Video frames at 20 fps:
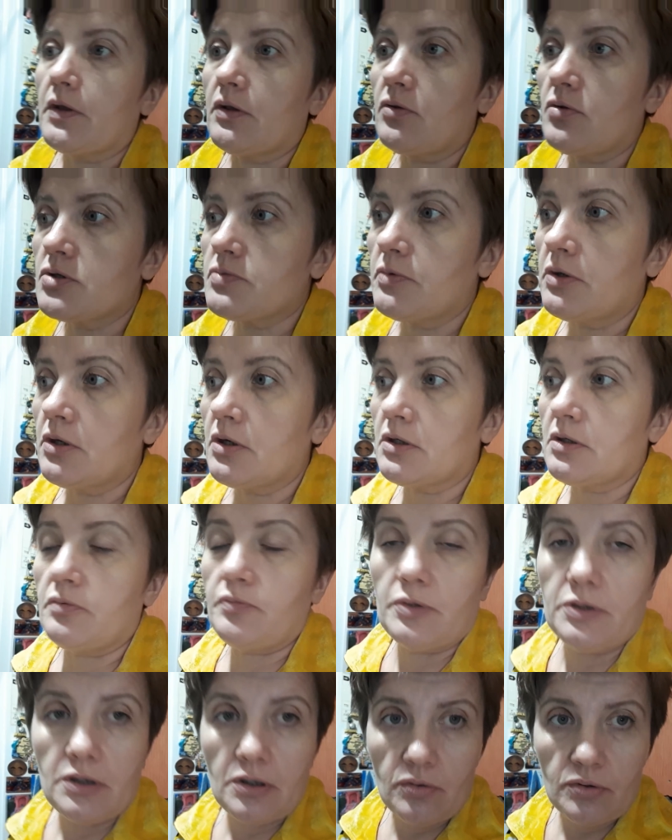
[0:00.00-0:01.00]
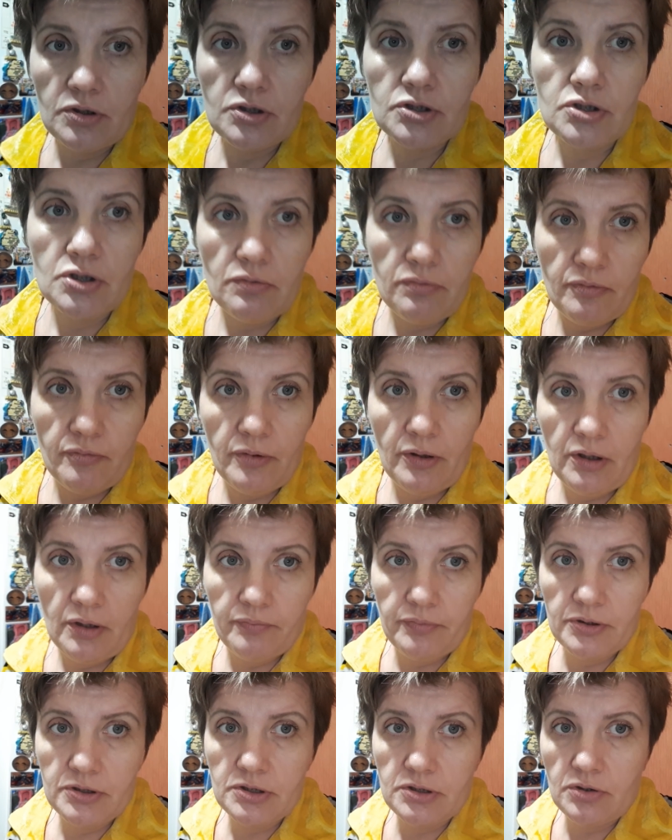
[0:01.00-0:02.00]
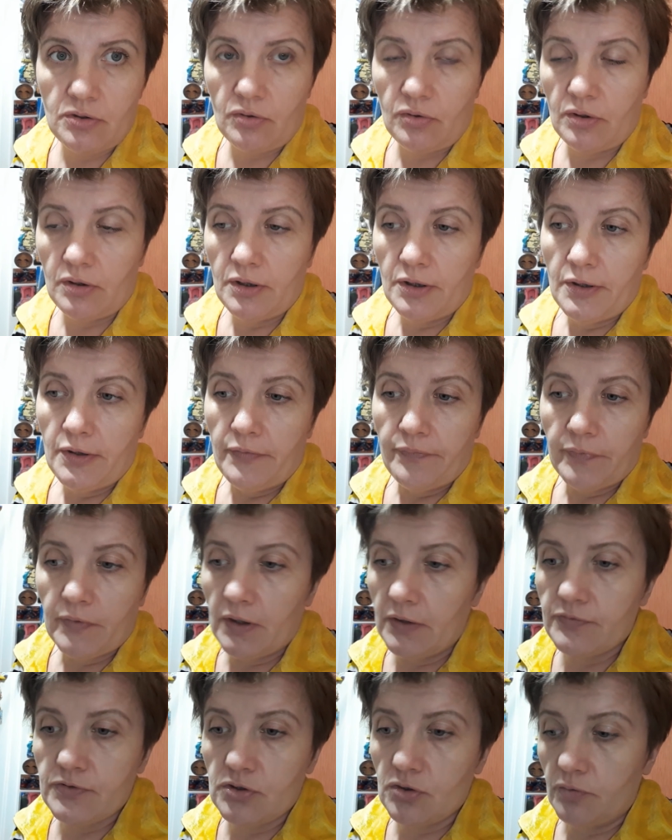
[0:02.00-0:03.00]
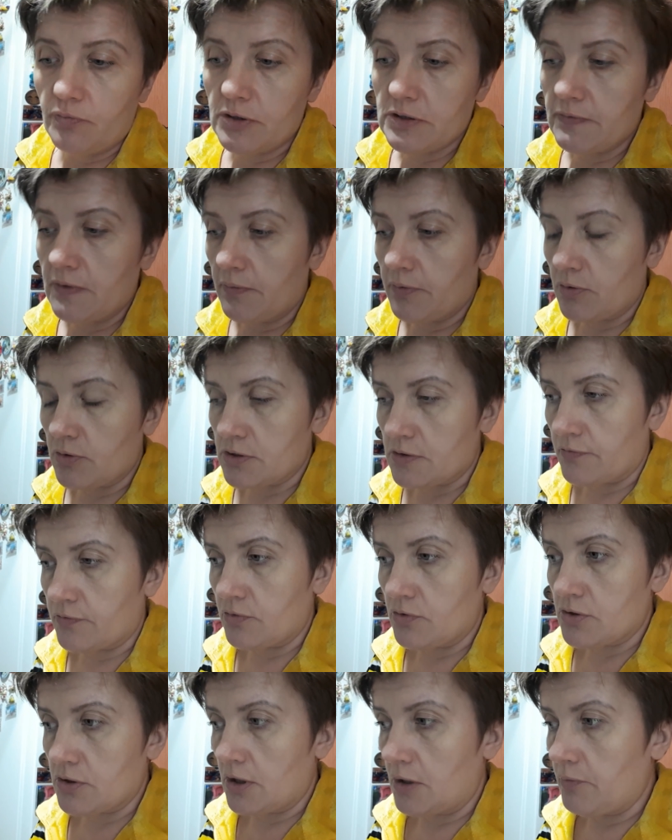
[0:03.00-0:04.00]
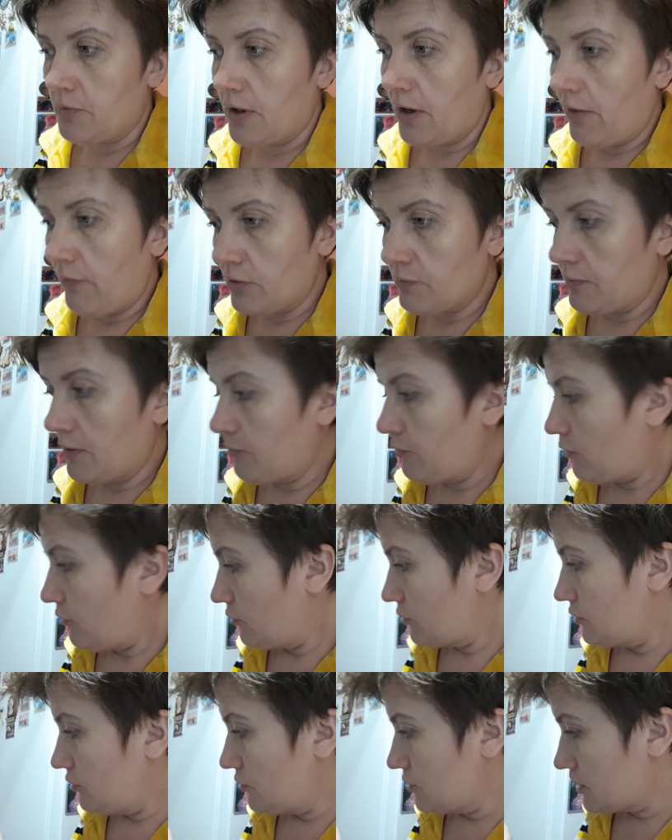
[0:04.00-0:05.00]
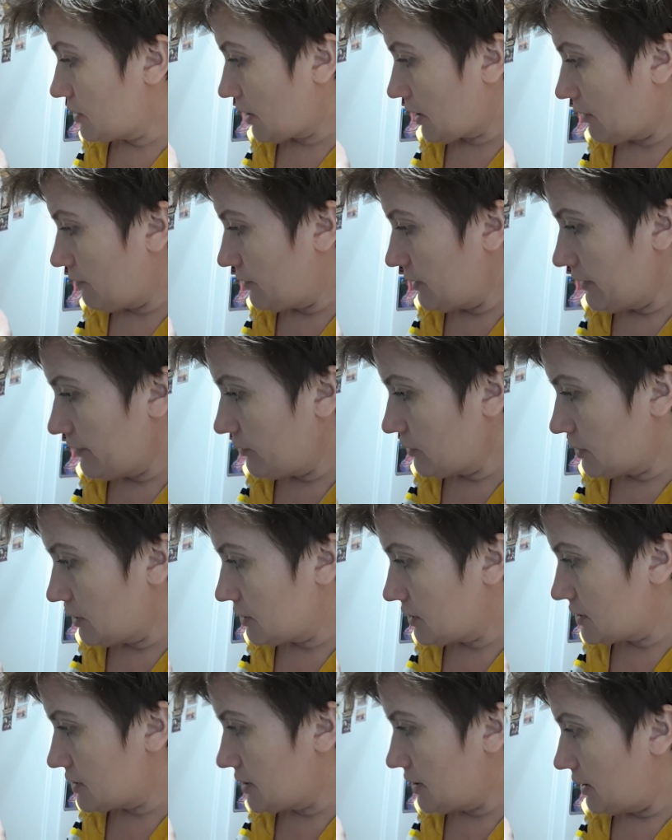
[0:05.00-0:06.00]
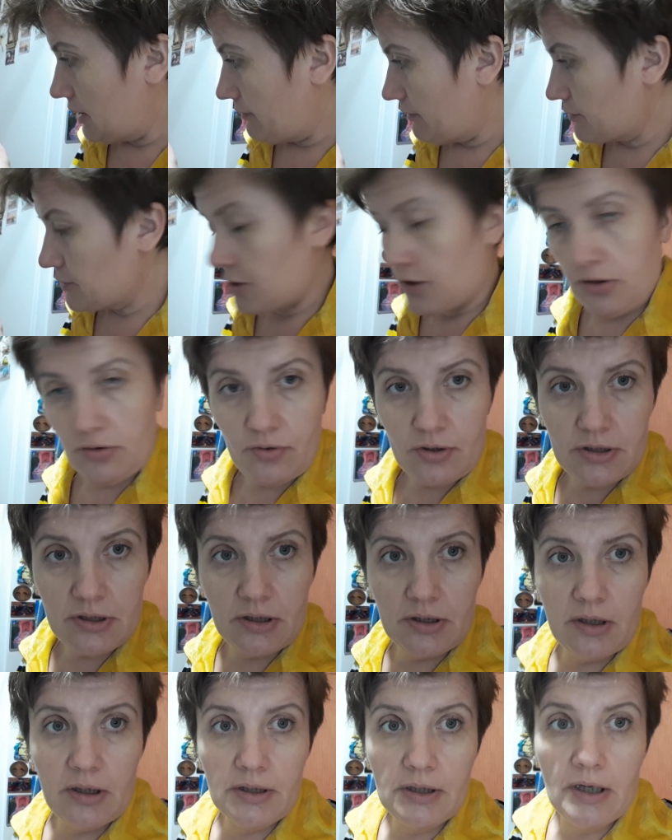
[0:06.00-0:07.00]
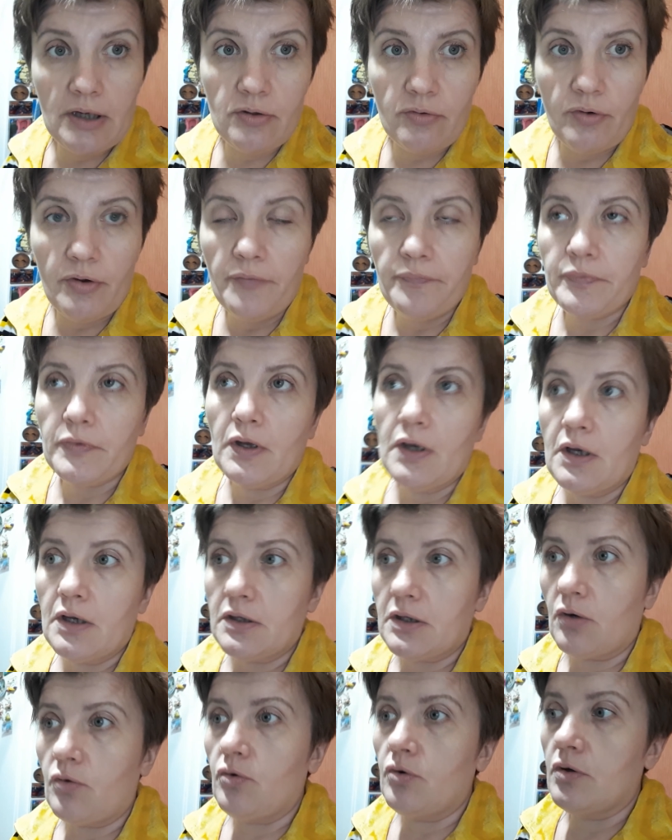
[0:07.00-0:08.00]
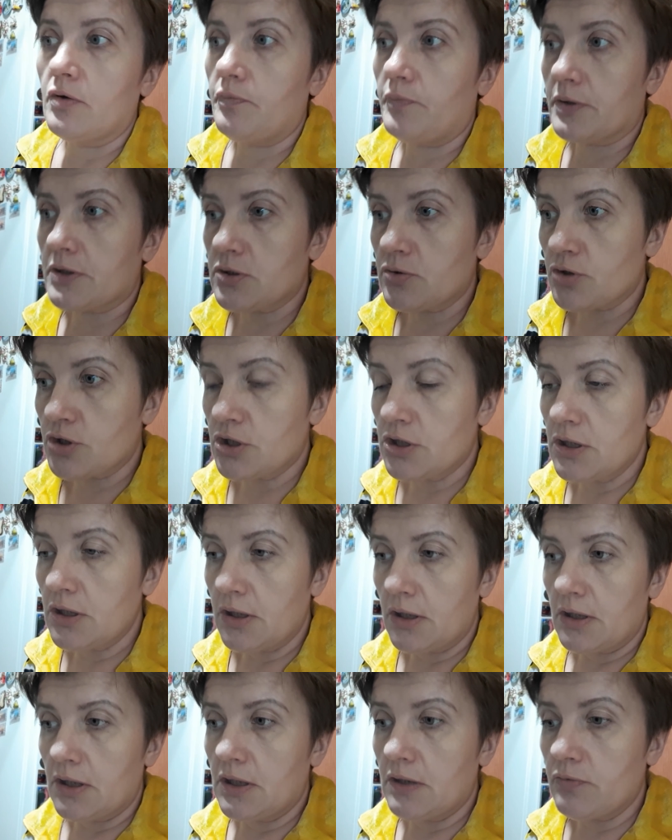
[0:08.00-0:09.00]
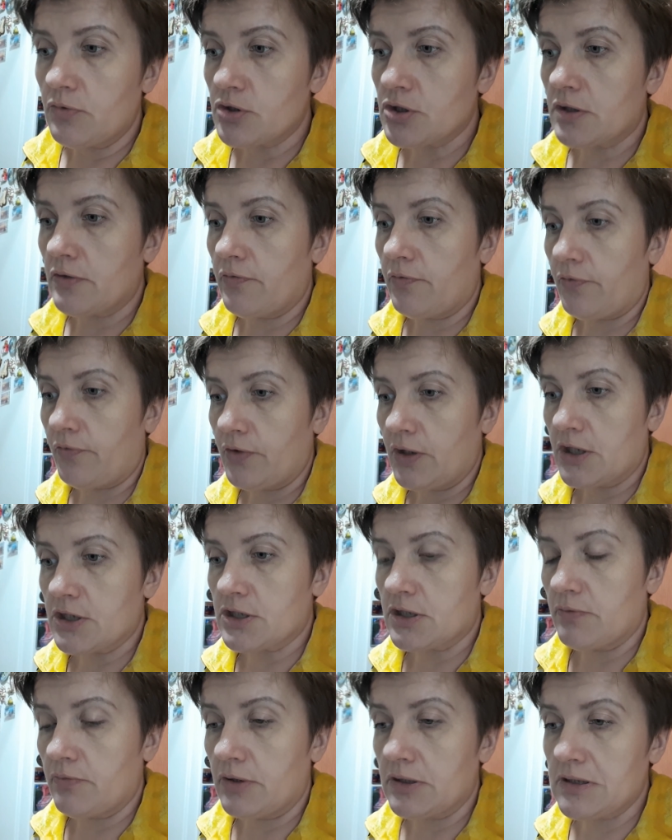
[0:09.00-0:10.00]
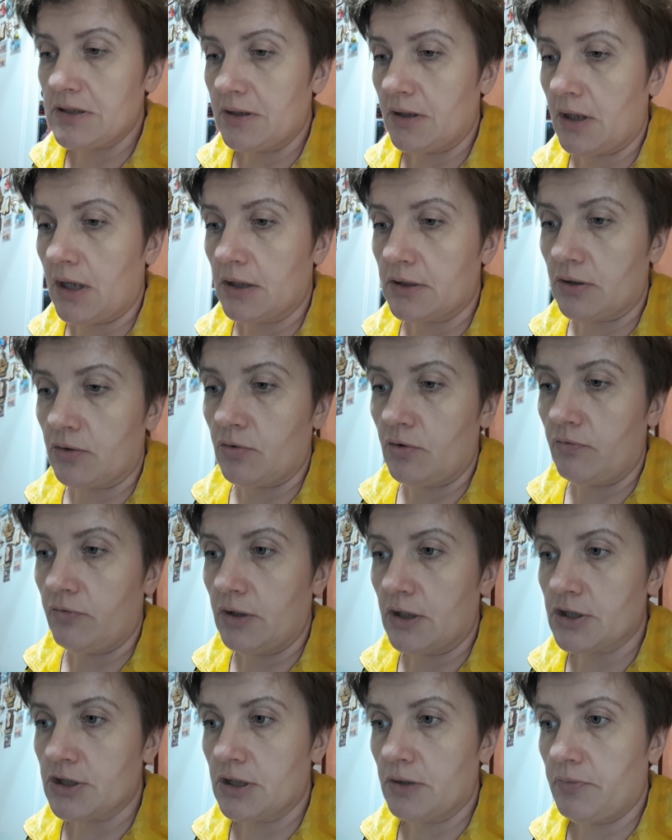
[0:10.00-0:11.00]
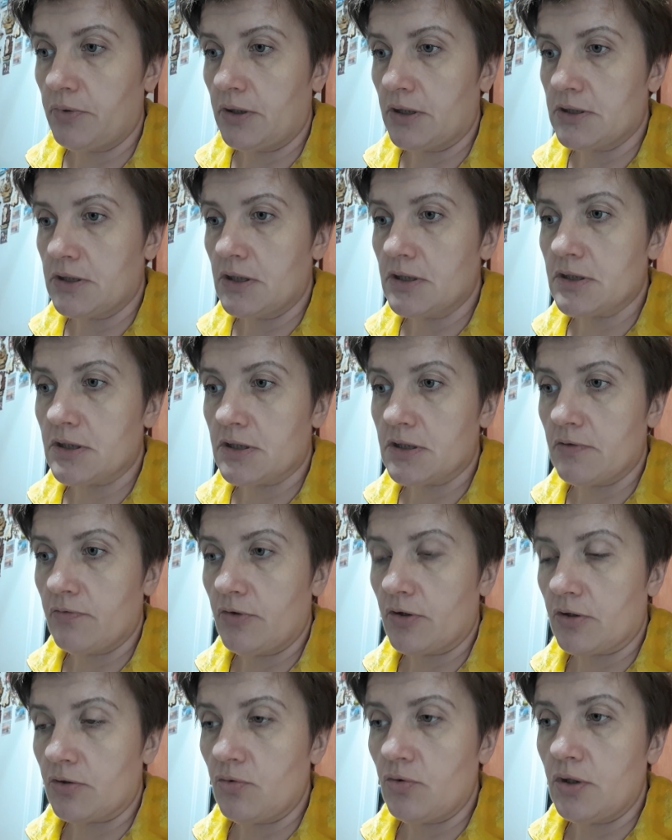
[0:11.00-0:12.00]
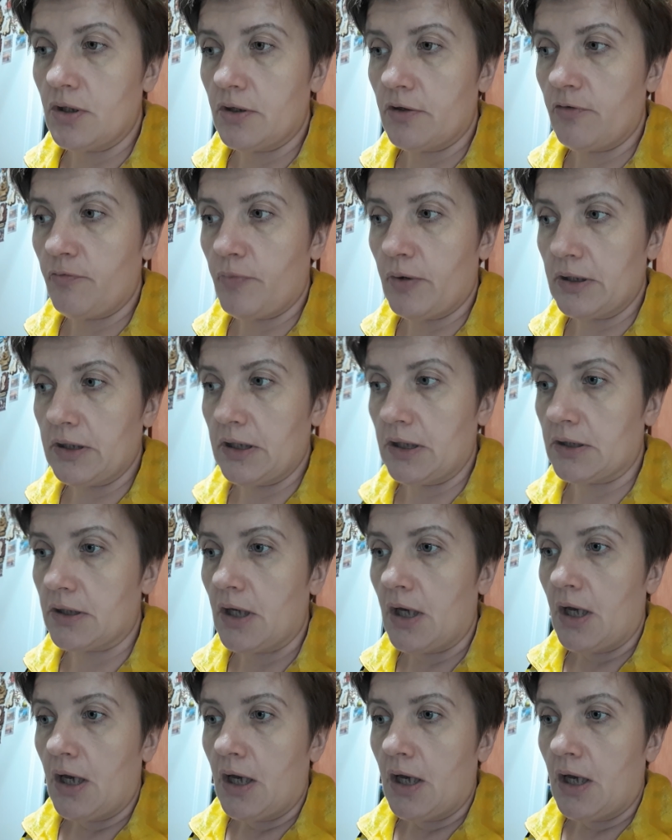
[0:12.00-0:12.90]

То есть мне надо по дороге, чтобы было питье. И все, без вопросов. То есть как бы, а вот по поводу травы вот этой зелени вообще никто не задал. Я ее такое просушила и немножко влажный был, слегка такое влажное полотенце завернула и в пакет.